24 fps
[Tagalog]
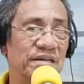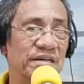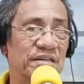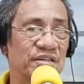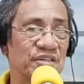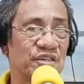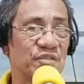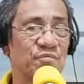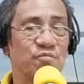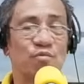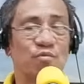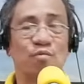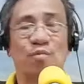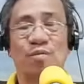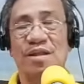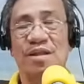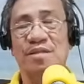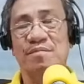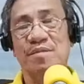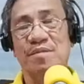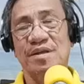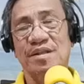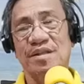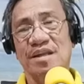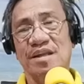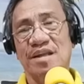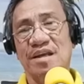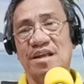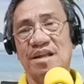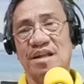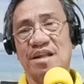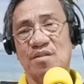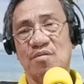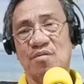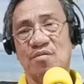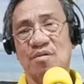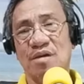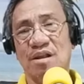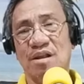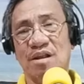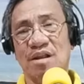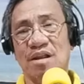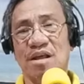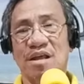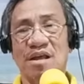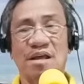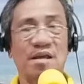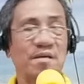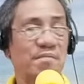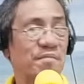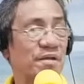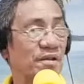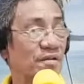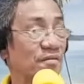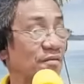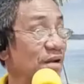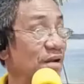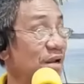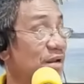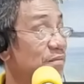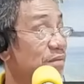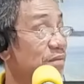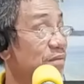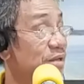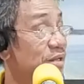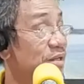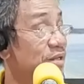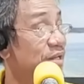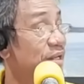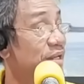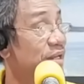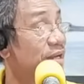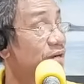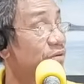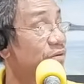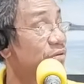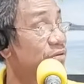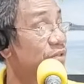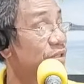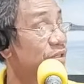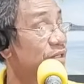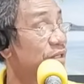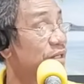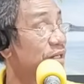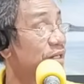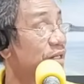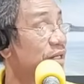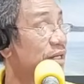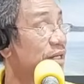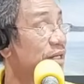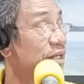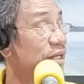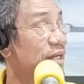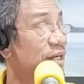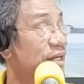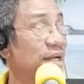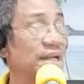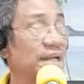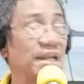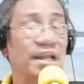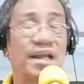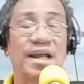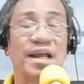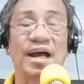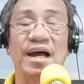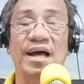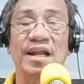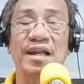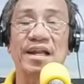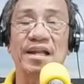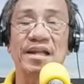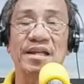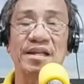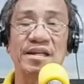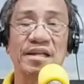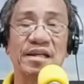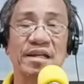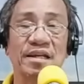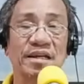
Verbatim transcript: Si mublat met nga nagraduar manong nemi ti nauri nga ni Karen